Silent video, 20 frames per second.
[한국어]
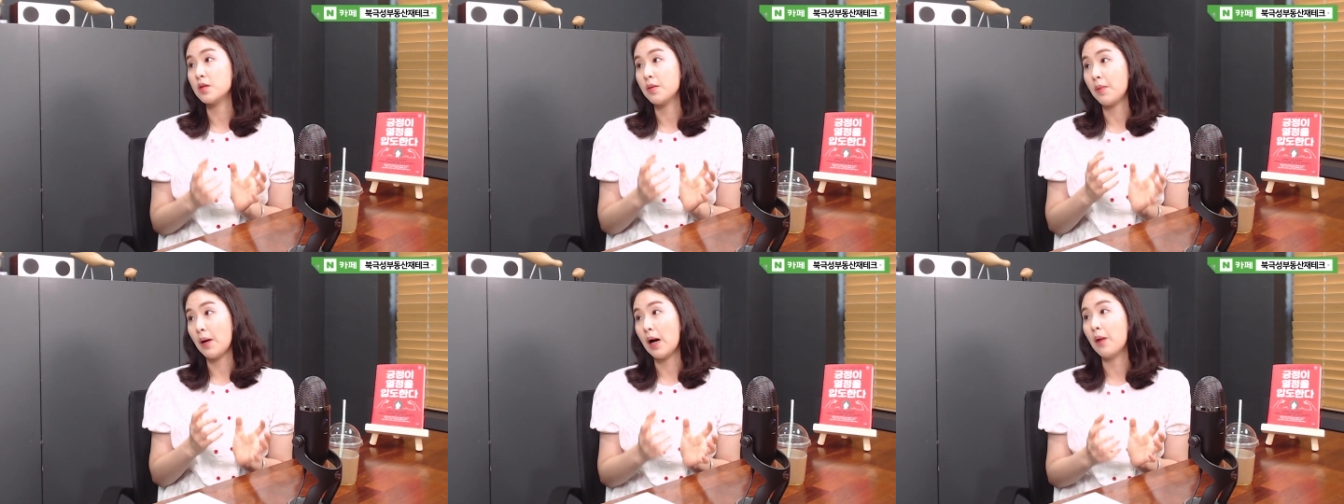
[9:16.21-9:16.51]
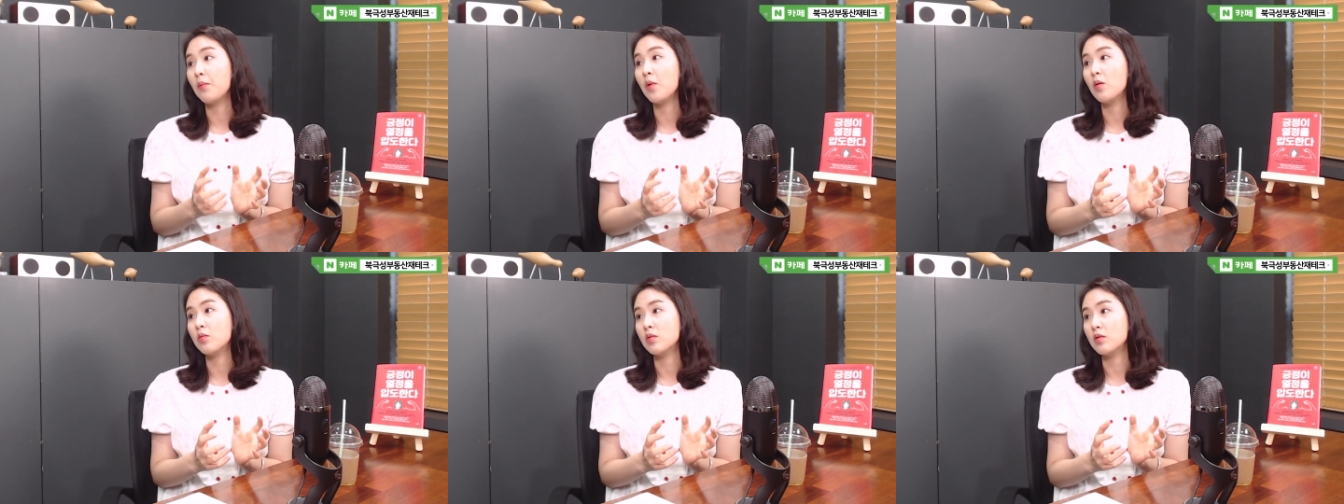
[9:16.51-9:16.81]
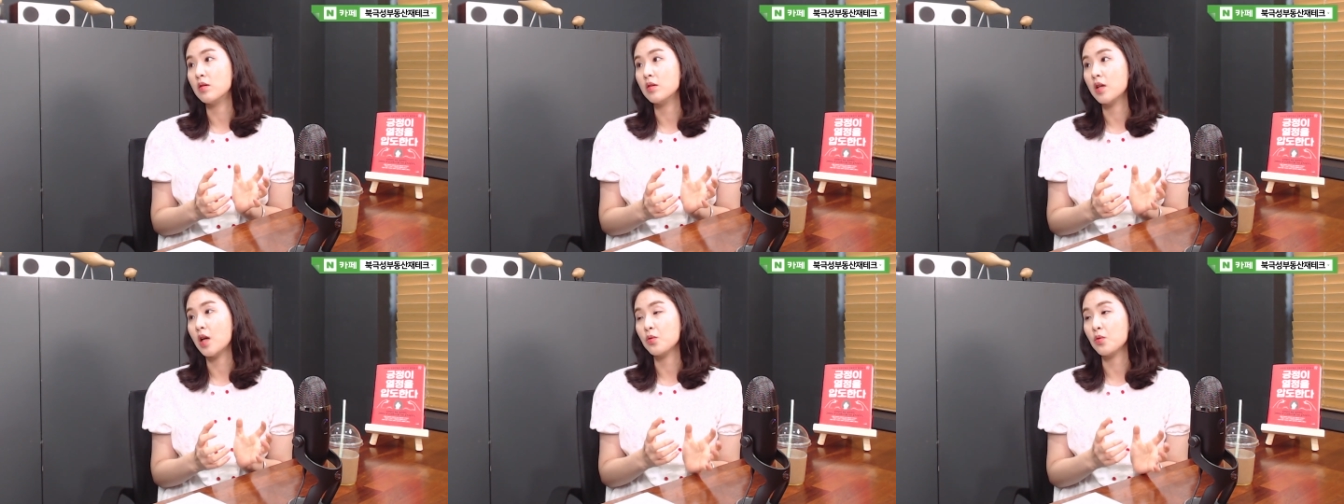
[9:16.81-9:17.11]

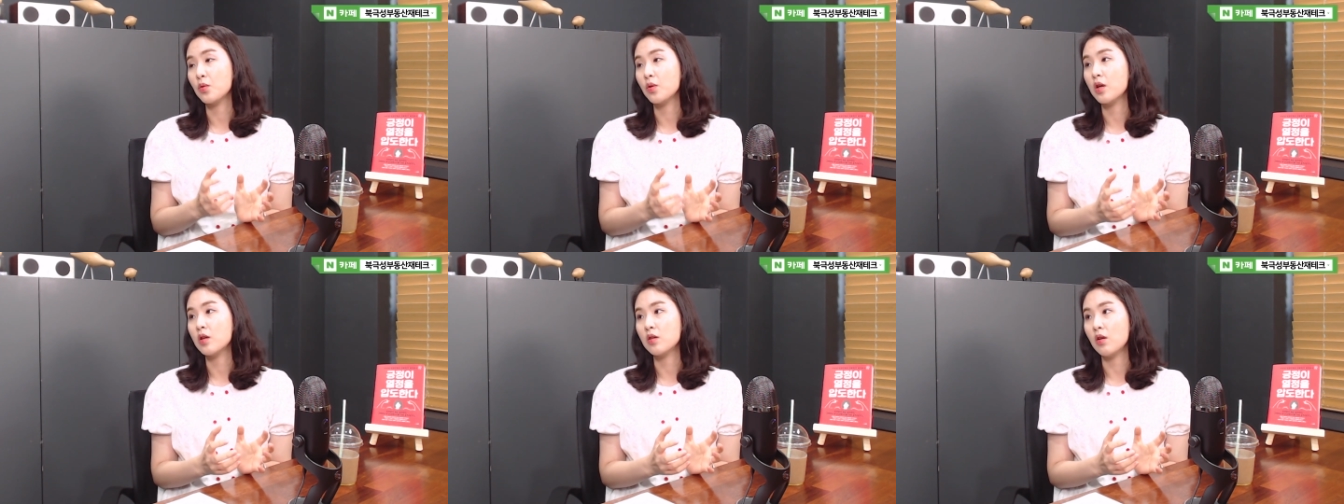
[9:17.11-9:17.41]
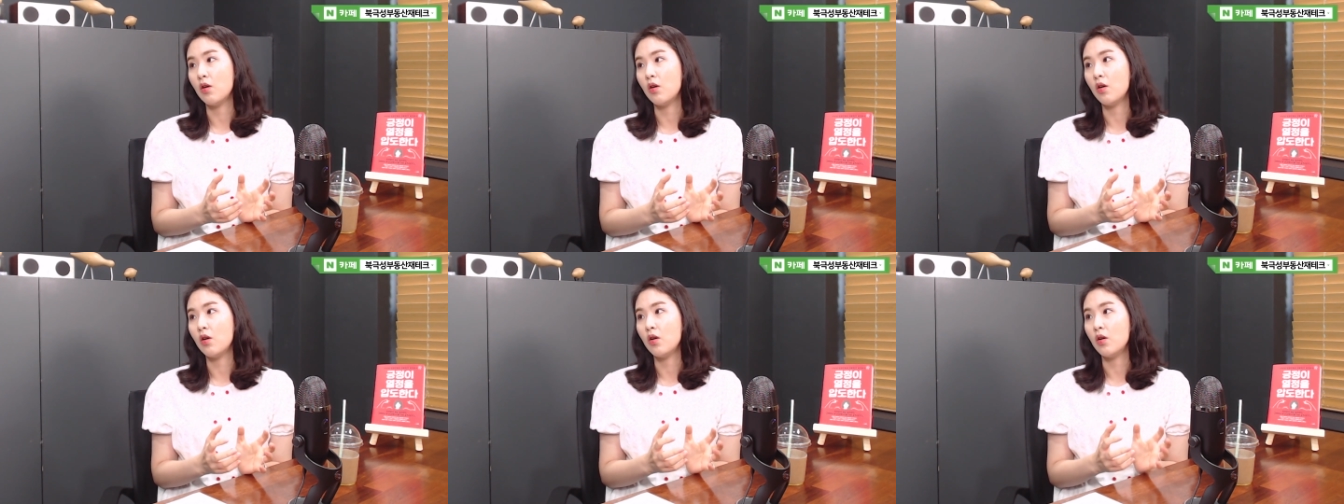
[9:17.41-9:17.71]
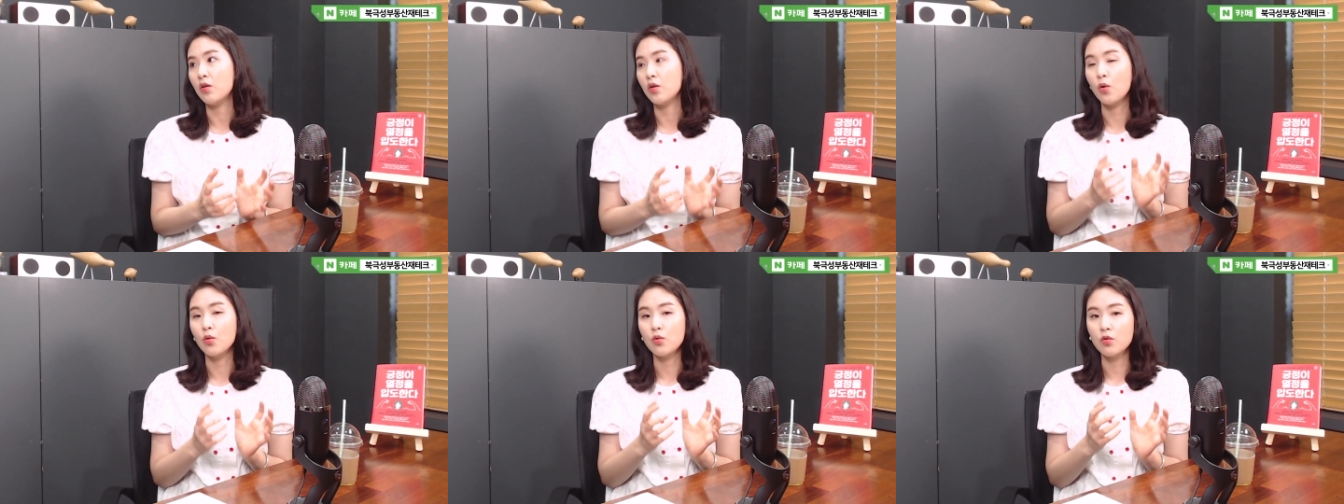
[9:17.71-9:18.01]
방법을
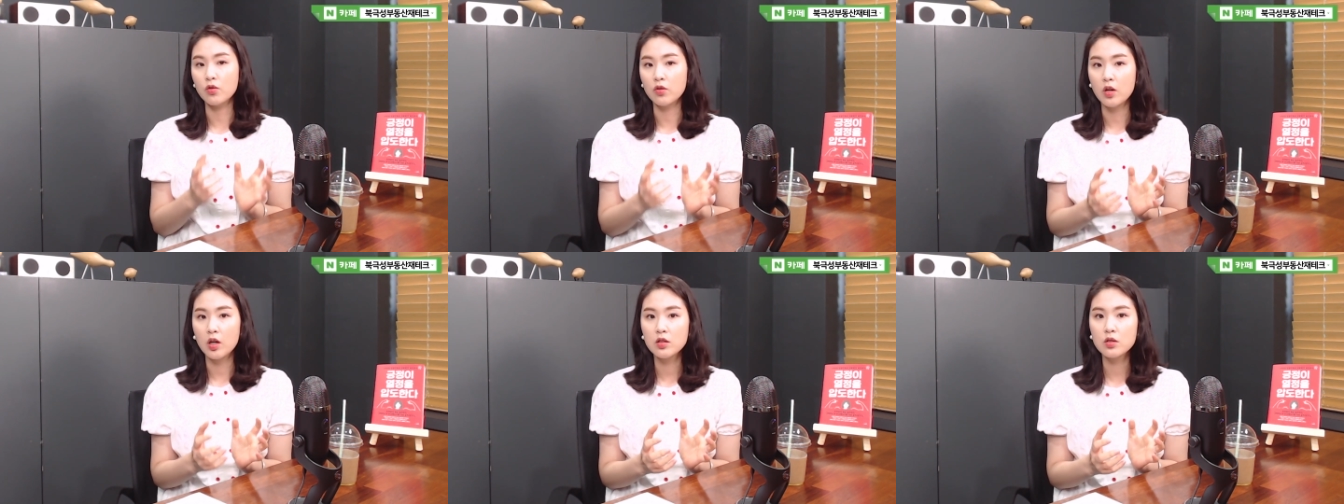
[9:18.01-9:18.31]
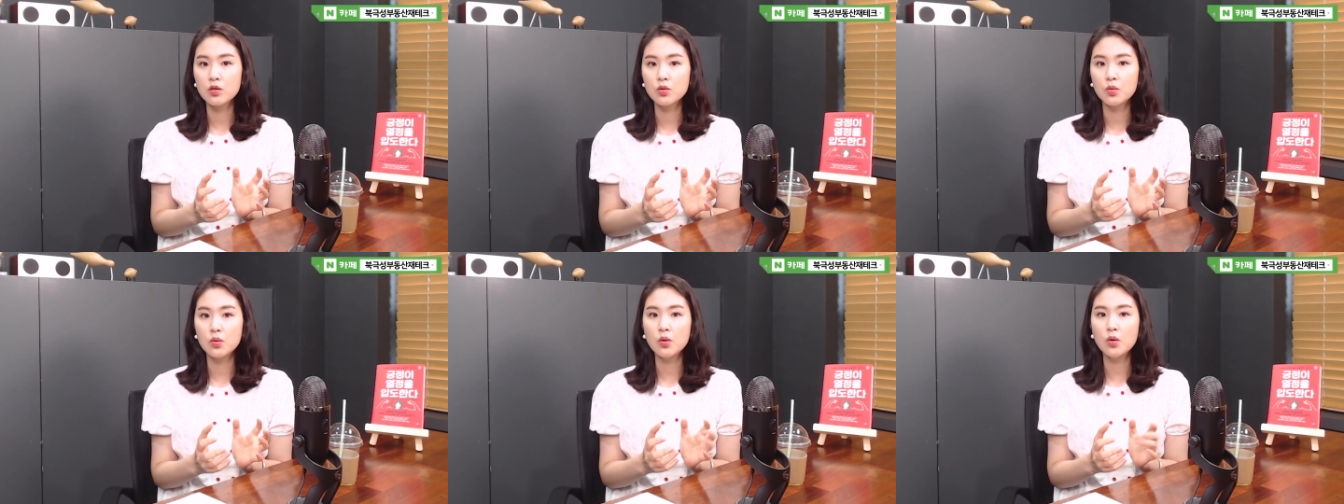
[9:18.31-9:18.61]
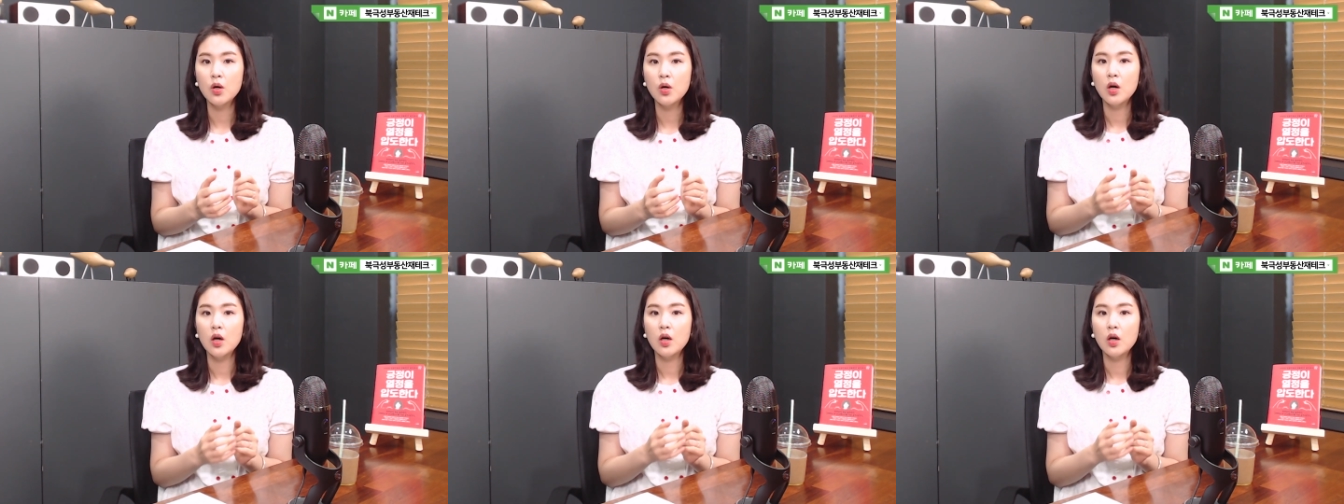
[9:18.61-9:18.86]
계속해서 연구를 하시고